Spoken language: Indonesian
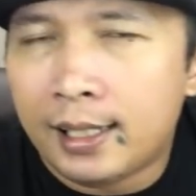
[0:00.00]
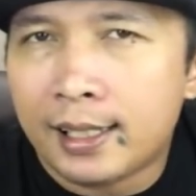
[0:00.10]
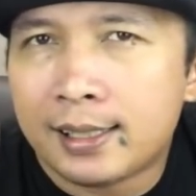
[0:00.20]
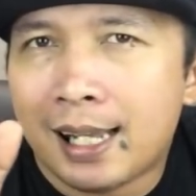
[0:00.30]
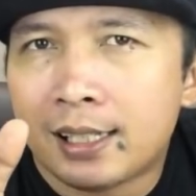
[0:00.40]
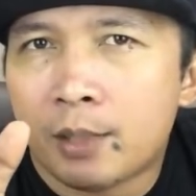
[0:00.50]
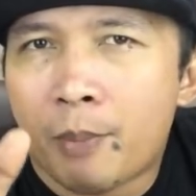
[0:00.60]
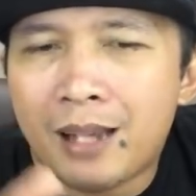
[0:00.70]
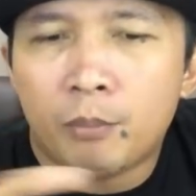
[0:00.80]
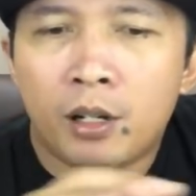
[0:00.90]
kita secara
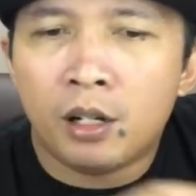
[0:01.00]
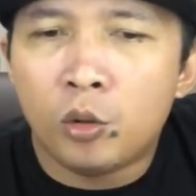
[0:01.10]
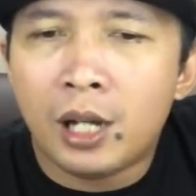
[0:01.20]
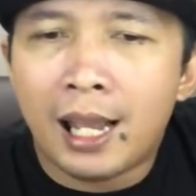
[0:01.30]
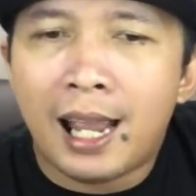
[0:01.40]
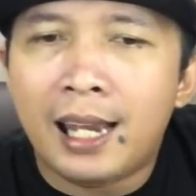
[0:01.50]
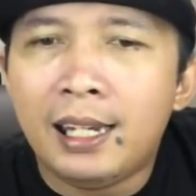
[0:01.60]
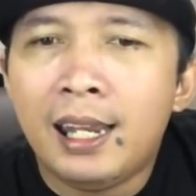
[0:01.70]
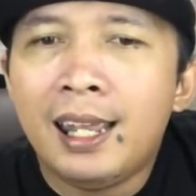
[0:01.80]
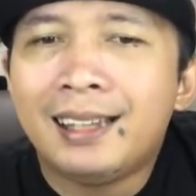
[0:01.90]
cepat menggunakan
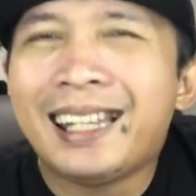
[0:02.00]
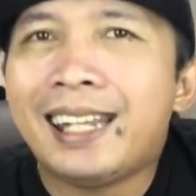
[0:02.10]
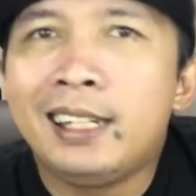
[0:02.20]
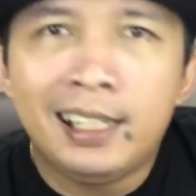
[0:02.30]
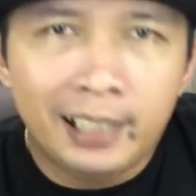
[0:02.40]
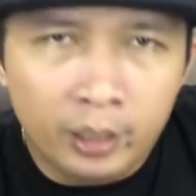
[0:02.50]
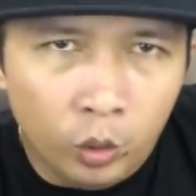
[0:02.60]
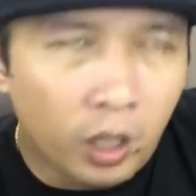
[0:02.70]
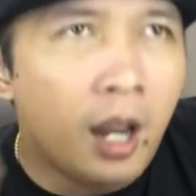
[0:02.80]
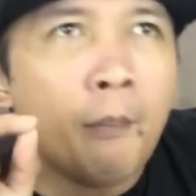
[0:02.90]
teknik tidur.